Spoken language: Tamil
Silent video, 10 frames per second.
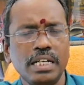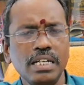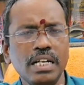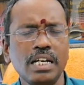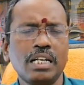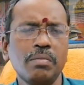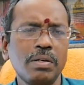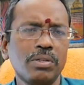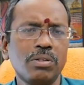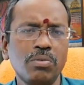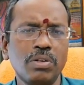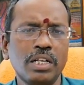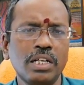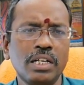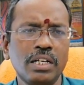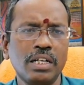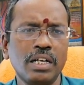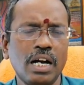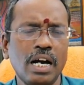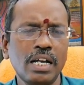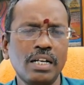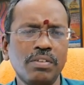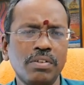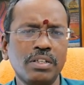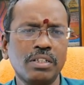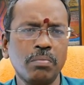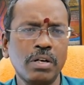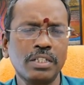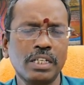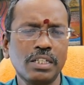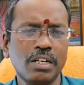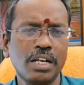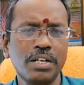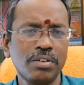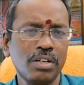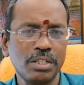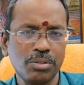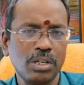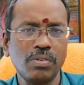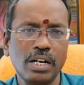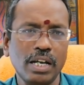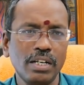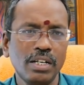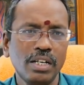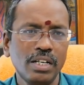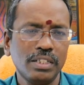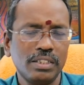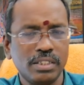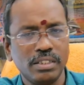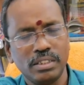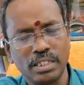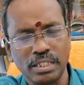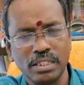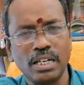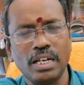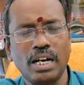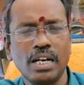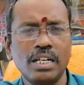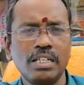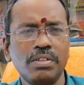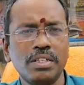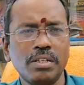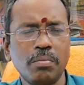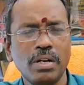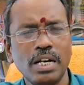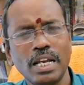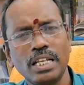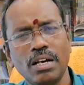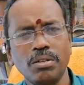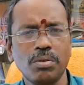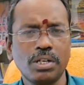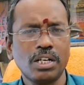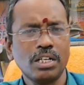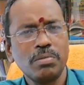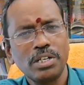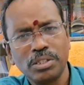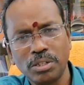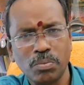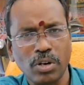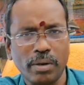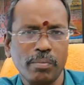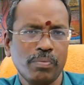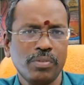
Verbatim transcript: எல்லாருக்குமே வந்து உங்களுக்கு ஆறாவது வீட்டு சப்பாடு சந்திரனாக இருக்குன்னு நான் சொல்ல வரல சந்திர ஆறாவது வீட்டு சப்பாடு ஏதாவது ஒரு கிரகமுடன் எடுத்துகிட்டு போகலாம்